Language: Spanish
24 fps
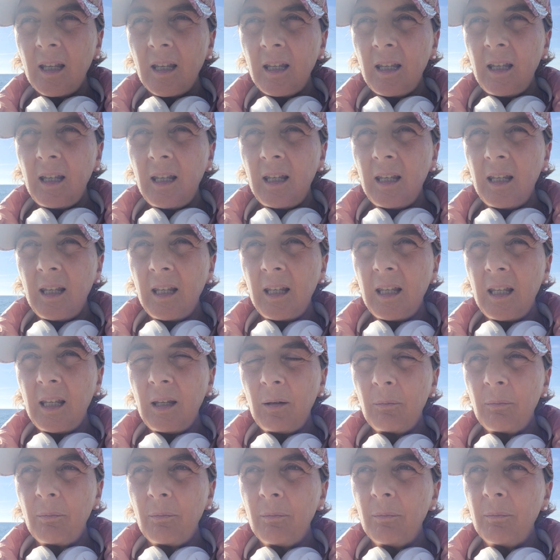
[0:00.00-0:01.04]
Y,
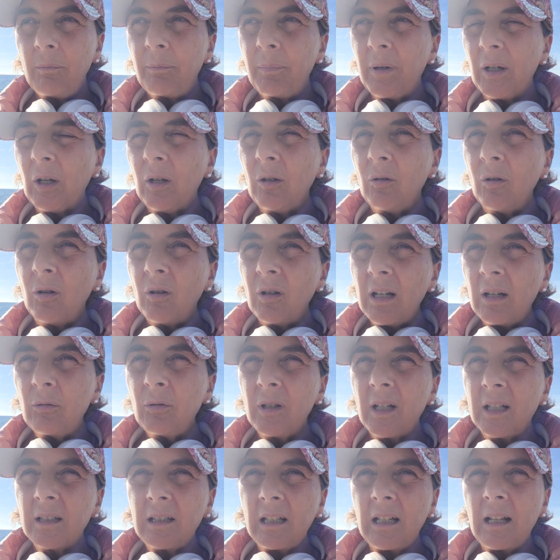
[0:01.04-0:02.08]
y, pero luego
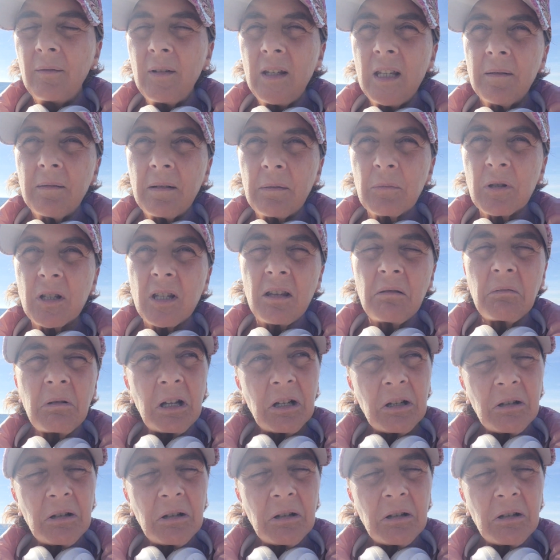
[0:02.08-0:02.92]
durante la vida vamos diciendo,